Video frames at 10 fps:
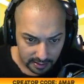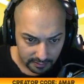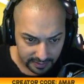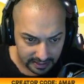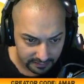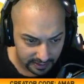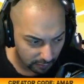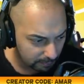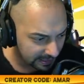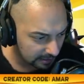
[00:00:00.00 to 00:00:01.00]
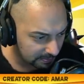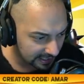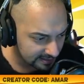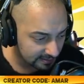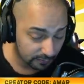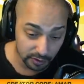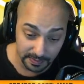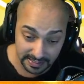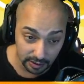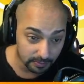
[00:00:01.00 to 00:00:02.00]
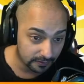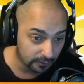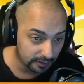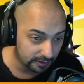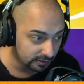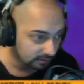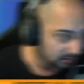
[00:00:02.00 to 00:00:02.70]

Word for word: Wir gehen wieder auf Battle Pass. Würde ich mich sehr darüber freuen, Leute.